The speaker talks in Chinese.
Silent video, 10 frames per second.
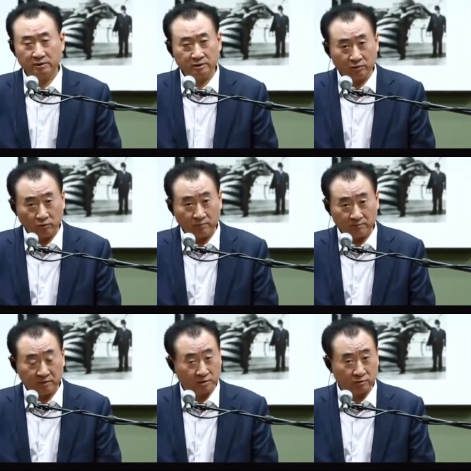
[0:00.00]
有
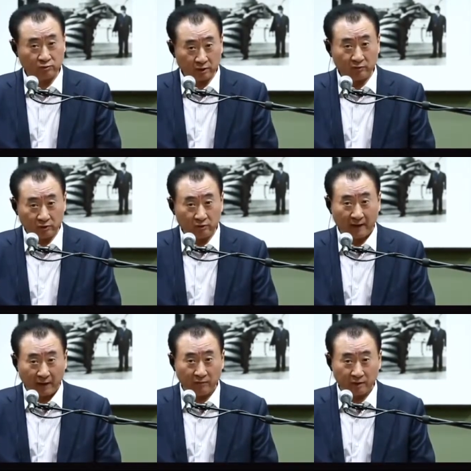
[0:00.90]
绝对有
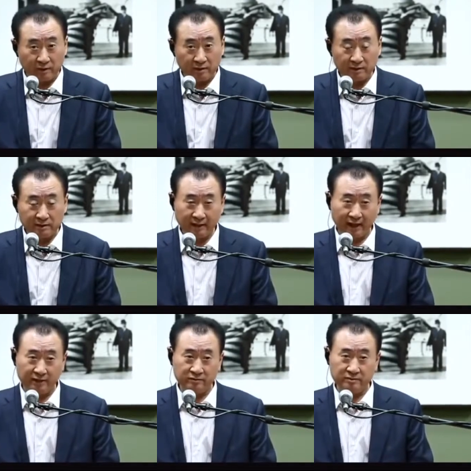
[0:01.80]
把握，
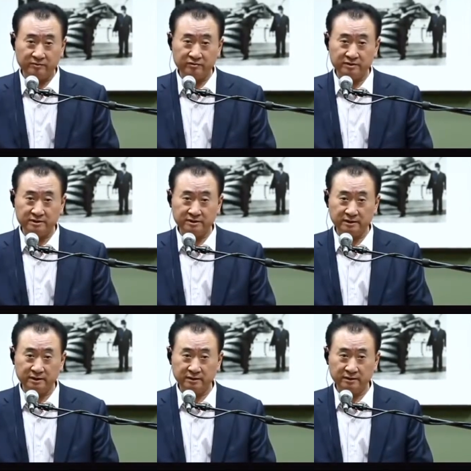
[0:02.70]
哪有这么容易的事情
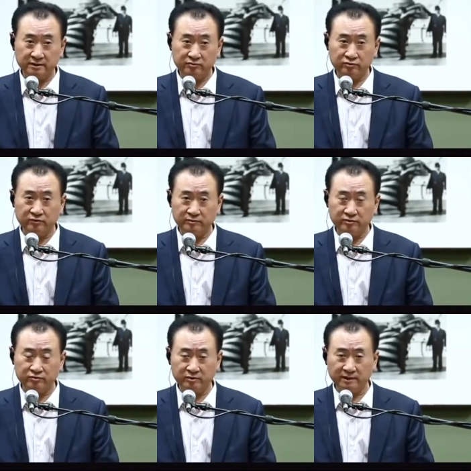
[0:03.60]
呢？所以我不
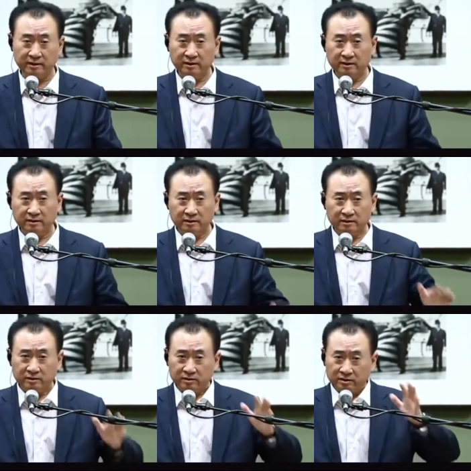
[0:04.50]
说了吗？
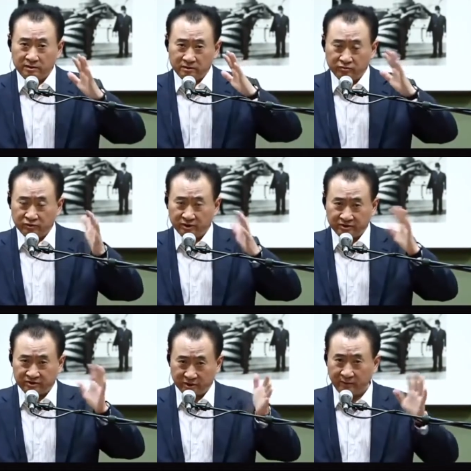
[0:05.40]
如果你
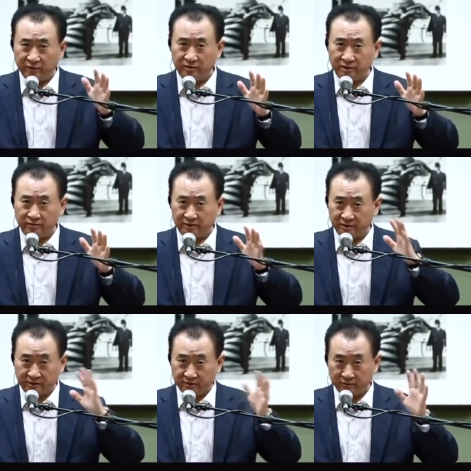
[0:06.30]
十个朋友告诉你的
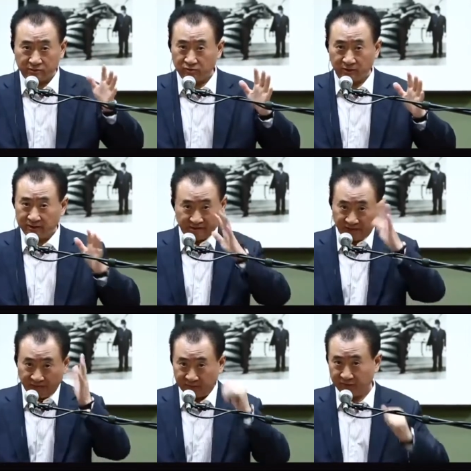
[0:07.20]
事都能做，你千
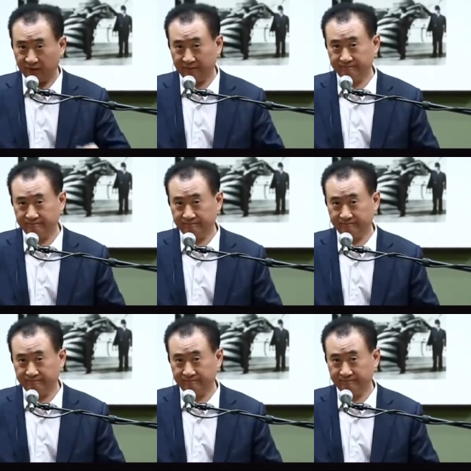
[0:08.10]
万别做。